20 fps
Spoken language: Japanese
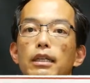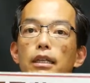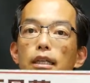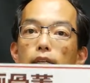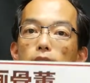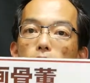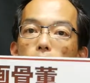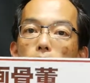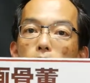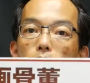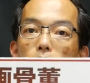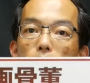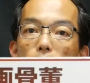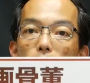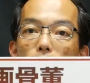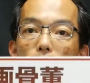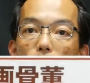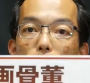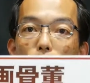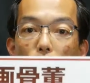えー
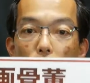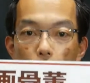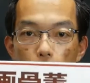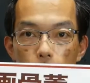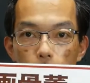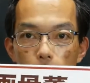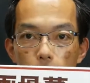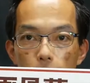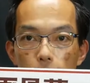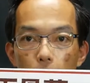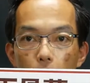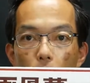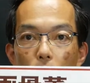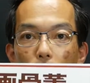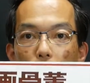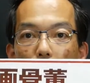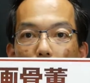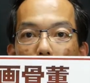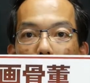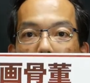プロではですね、こう
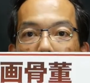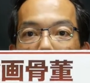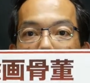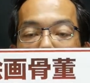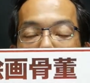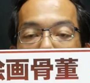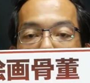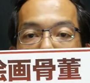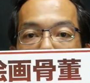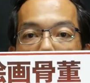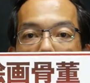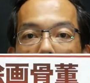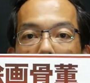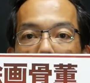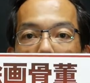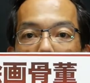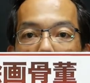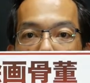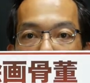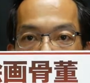いった確かな知
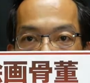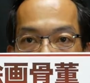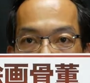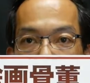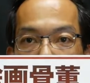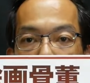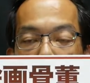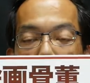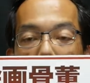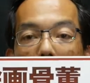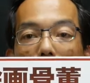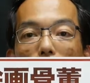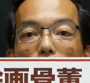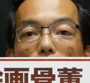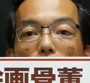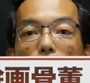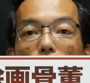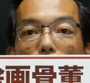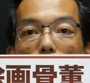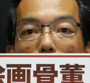識をもとに皆
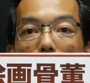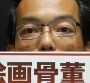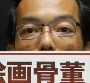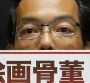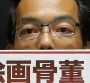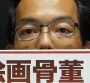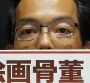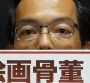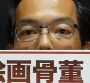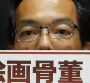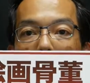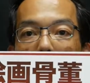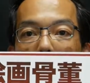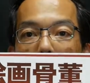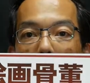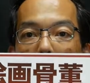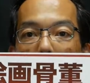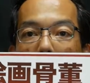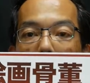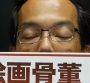様の美術品
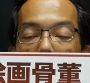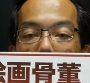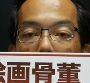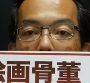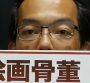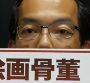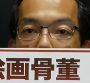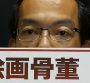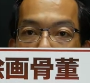を確